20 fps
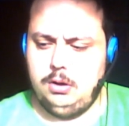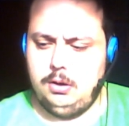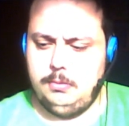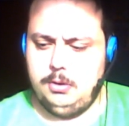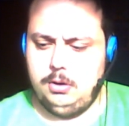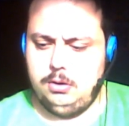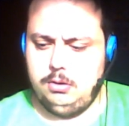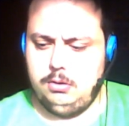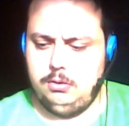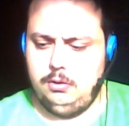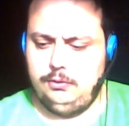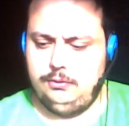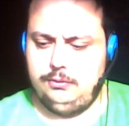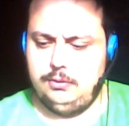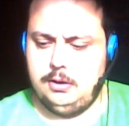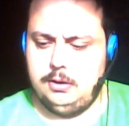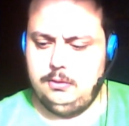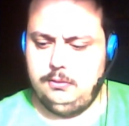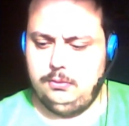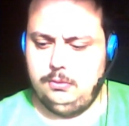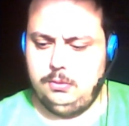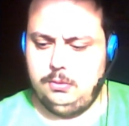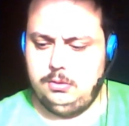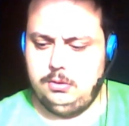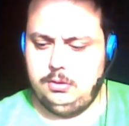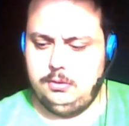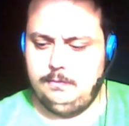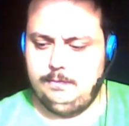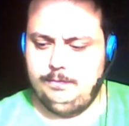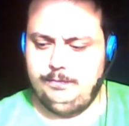aber ist halt so,
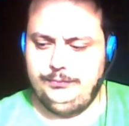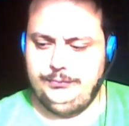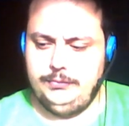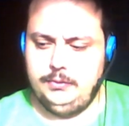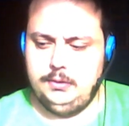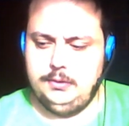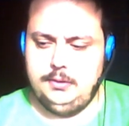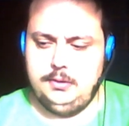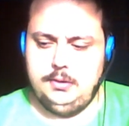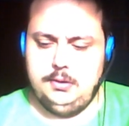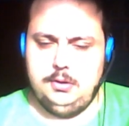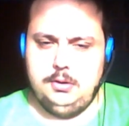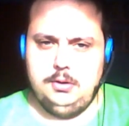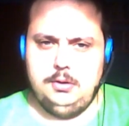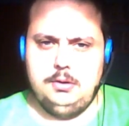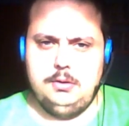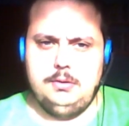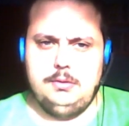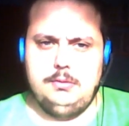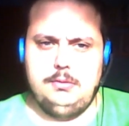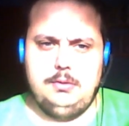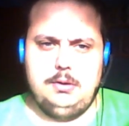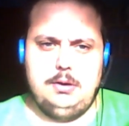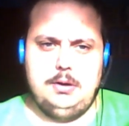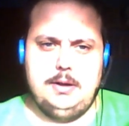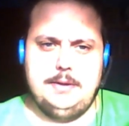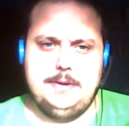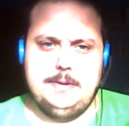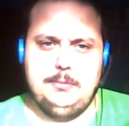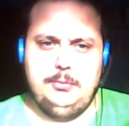ne?
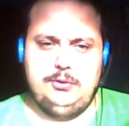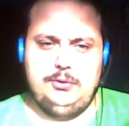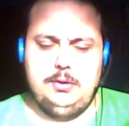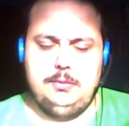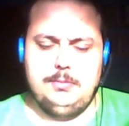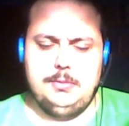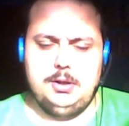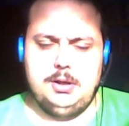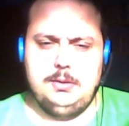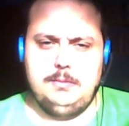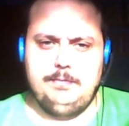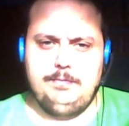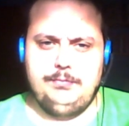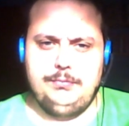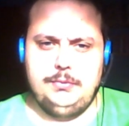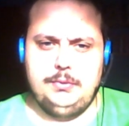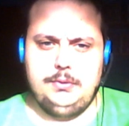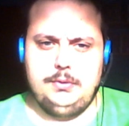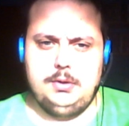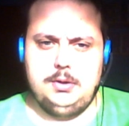Allein die Musik mit dem